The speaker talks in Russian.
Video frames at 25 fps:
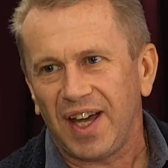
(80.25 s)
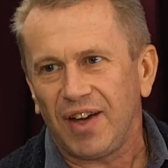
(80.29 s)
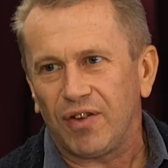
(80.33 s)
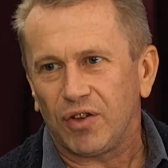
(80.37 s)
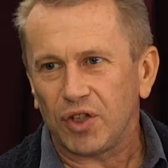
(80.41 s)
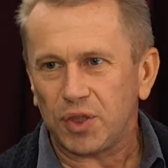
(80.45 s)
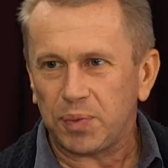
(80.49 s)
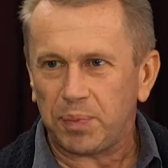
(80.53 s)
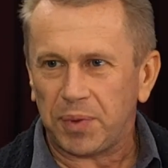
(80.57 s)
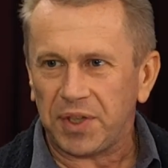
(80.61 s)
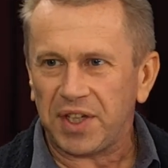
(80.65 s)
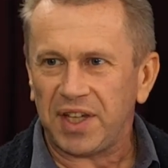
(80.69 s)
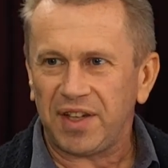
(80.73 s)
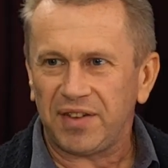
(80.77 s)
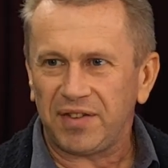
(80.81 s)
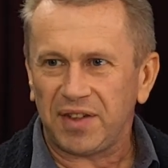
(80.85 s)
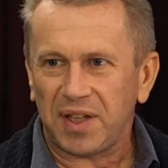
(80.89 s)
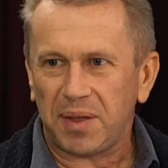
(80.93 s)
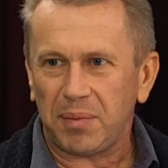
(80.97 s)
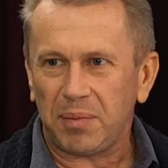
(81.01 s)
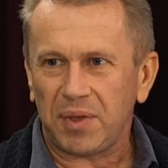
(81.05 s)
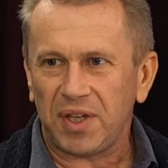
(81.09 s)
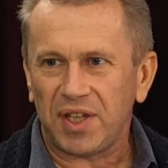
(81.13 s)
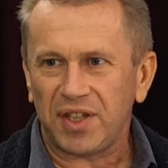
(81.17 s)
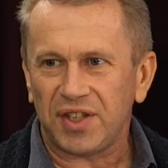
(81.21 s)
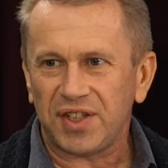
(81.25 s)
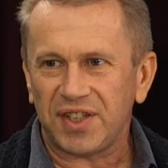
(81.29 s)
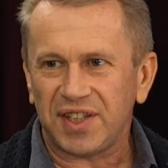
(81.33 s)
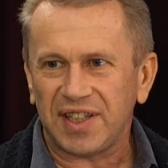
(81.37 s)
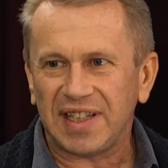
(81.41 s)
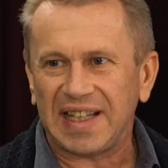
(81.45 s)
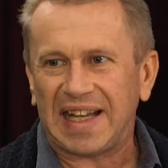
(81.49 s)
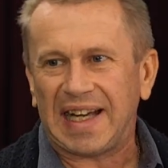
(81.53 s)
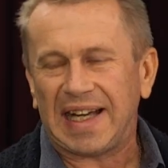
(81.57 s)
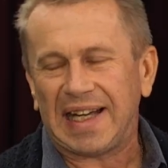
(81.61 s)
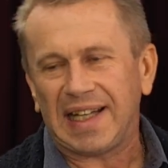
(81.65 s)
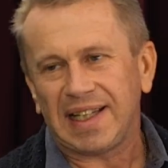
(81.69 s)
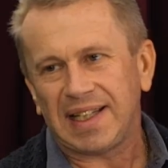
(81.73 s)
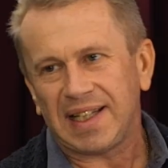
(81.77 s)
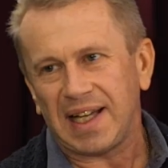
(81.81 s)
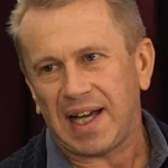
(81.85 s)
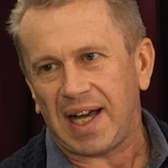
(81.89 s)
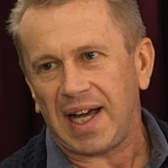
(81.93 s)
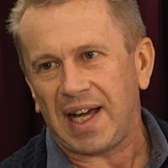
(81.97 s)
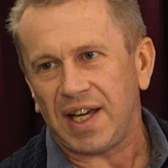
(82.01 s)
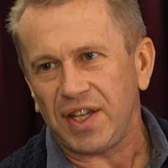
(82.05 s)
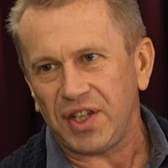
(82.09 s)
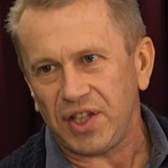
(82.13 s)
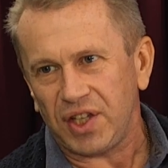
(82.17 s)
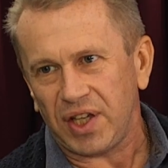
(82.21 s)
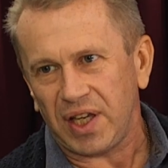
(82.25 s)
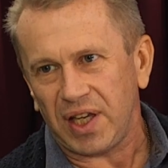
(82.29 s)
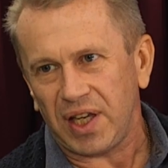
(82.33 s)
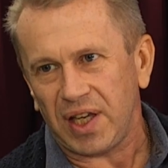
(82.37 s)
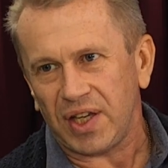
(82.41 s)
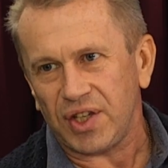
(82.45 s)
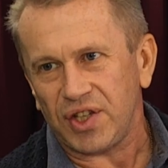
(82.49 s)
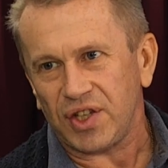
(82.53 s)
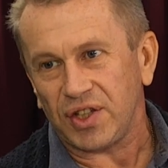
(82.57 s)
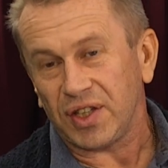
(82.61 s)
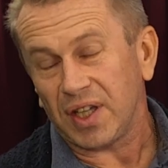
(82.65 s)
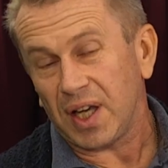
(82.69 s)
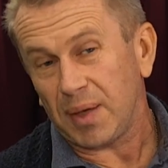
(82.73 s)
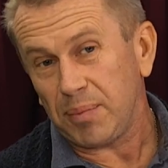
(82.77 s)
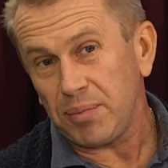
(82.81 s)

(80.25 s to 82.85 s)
Вот спортивная медицина – это антиэйджинг.